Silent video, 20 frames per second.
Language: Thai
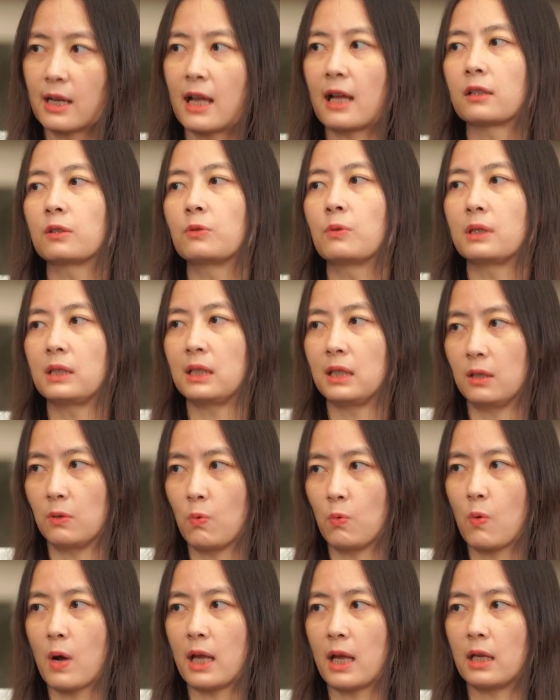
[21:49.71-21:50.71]
แท็กตัวนี้
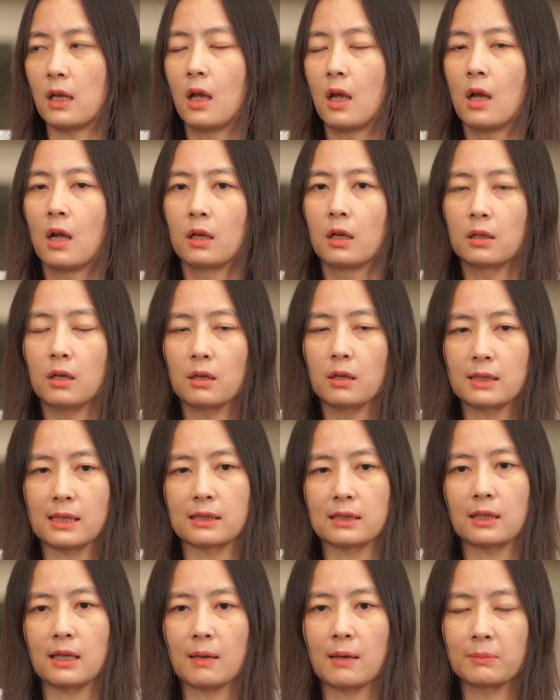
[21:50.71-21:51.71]
ด้วย นอก
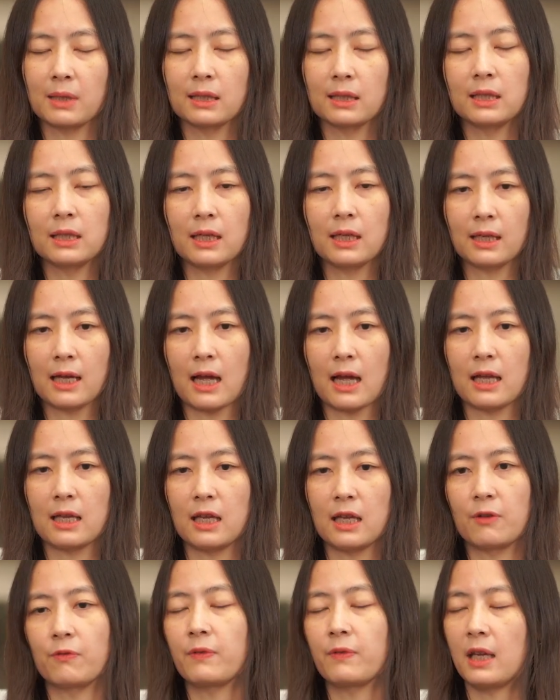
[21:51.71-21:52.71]
จากจะทำหน้าที่คล้า
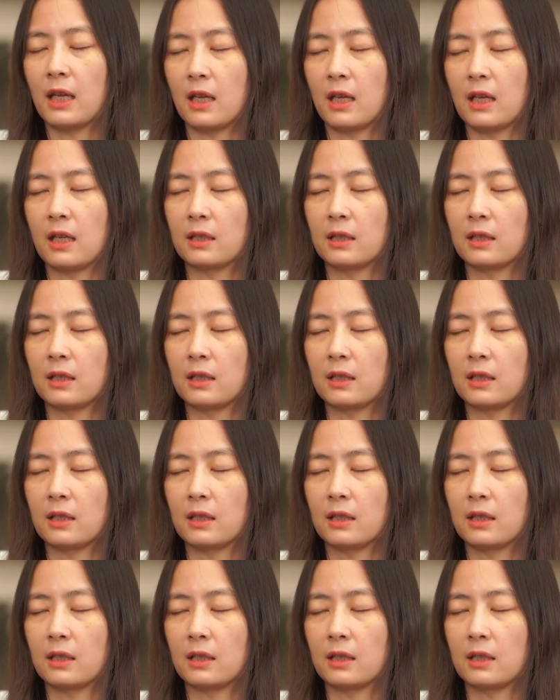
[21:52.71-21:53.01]
ยๆ FA